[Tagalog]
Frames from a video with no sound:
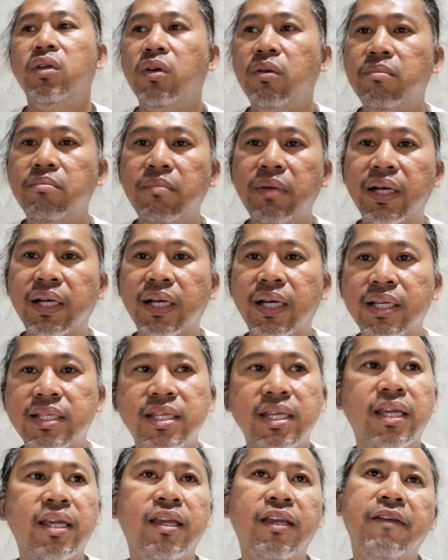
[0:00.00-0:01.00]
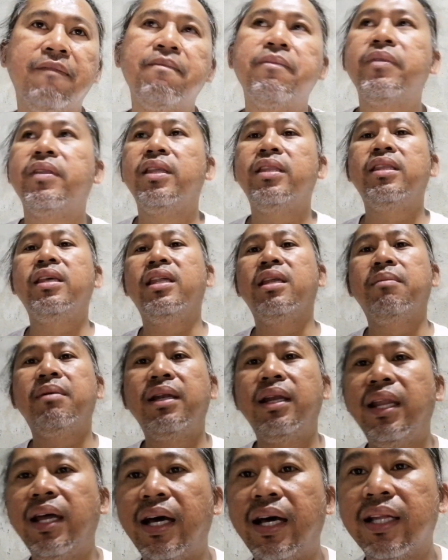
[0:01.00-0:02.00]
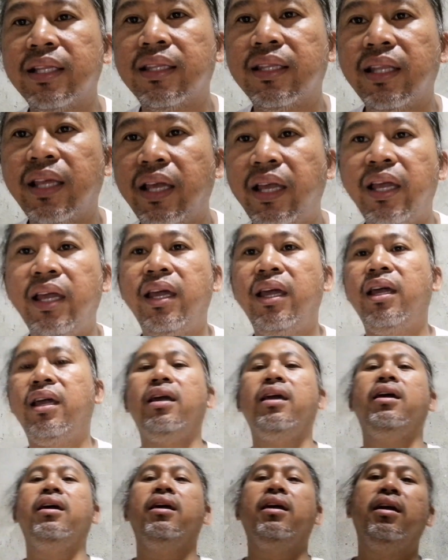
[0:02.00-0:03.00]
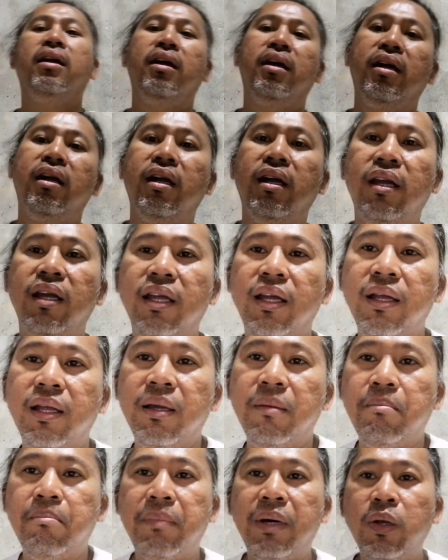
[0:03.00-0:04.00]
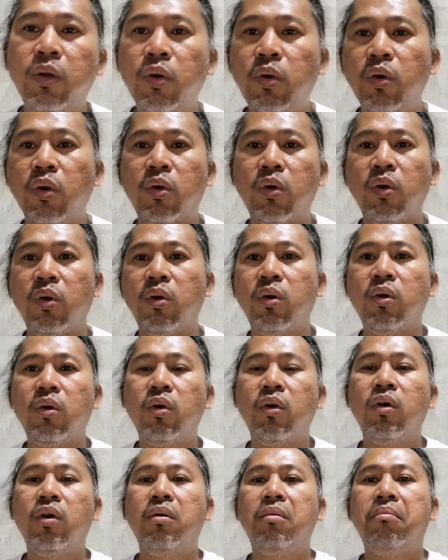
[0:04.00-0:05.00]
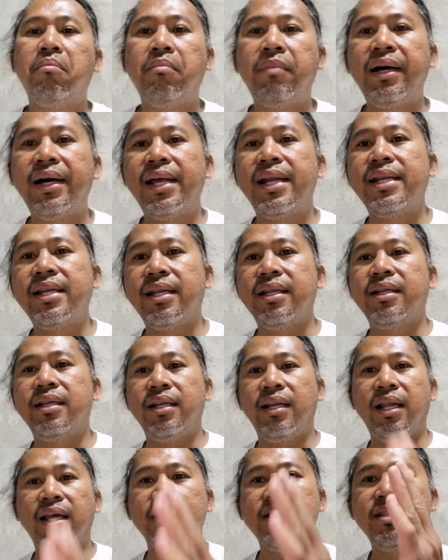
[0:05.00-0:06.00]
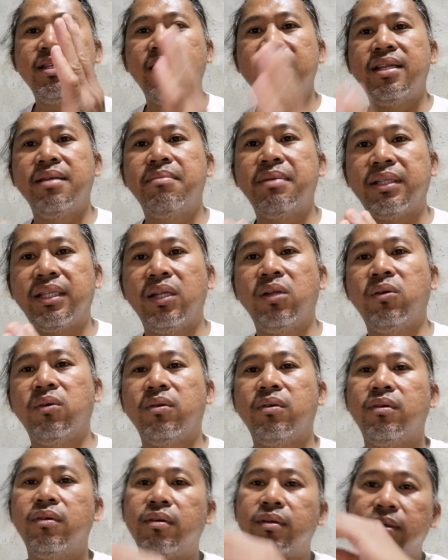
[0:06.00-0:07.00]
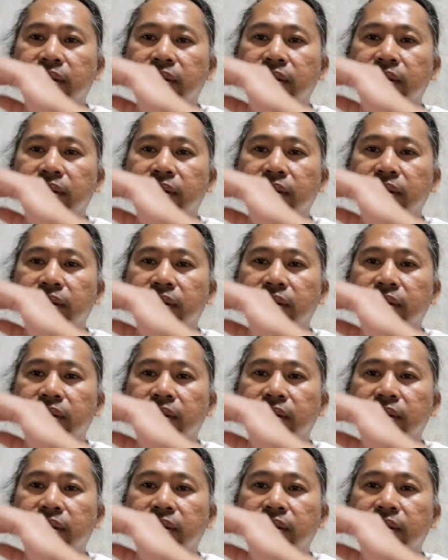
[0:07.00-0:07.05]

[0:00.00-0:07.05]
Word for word: Yung kasi hindi naman lahat eh manluloko. Man, nandyan din matino.